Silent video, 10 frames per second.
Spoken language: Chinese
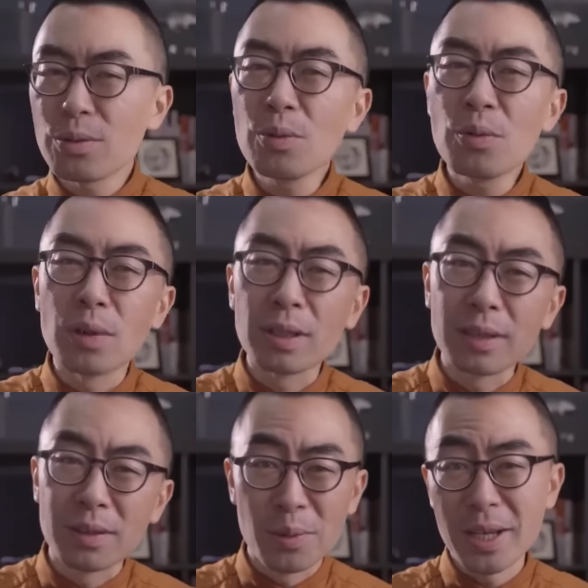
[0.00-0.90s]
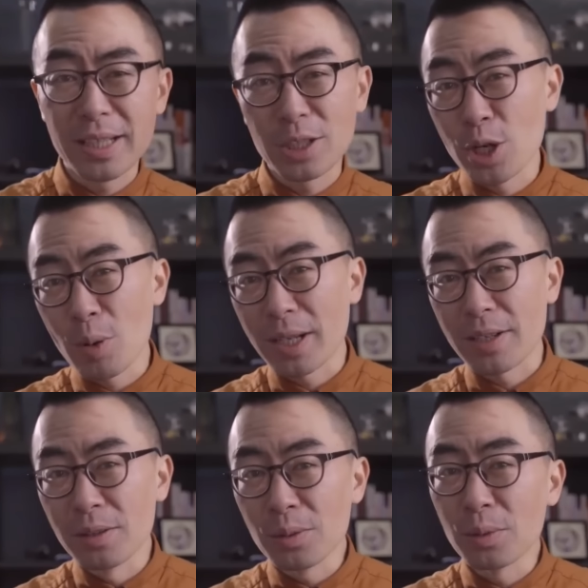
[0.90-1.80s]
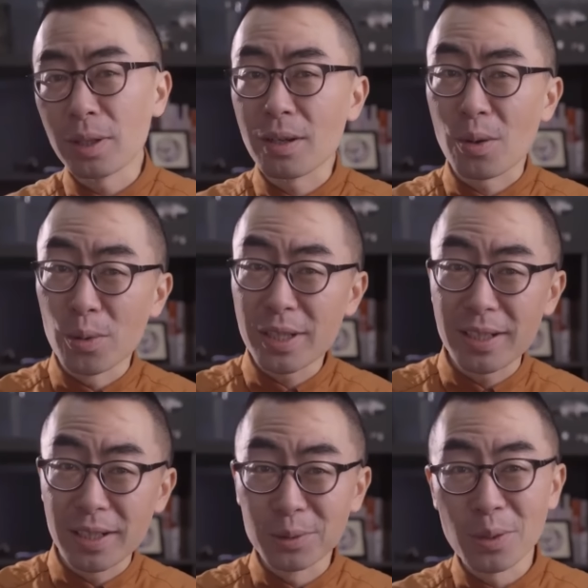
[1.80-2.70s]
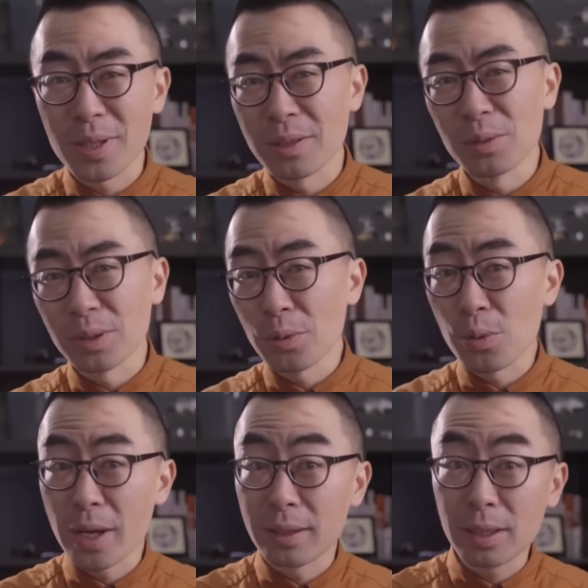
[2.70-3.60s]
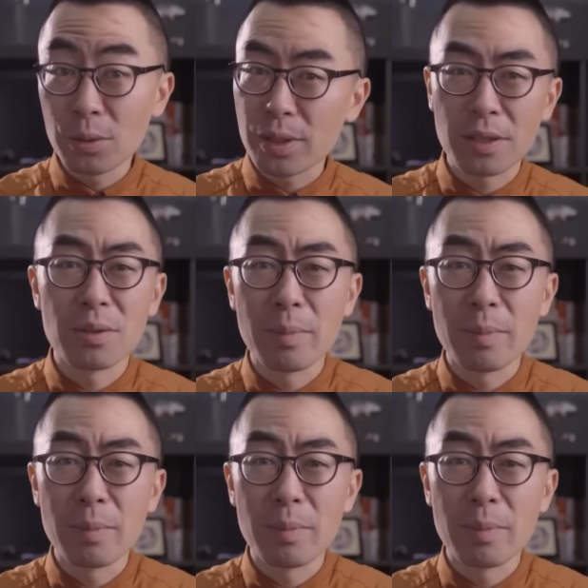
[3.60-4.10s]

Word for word: 中国的农业机械化程度和国际流通程度都远低于像是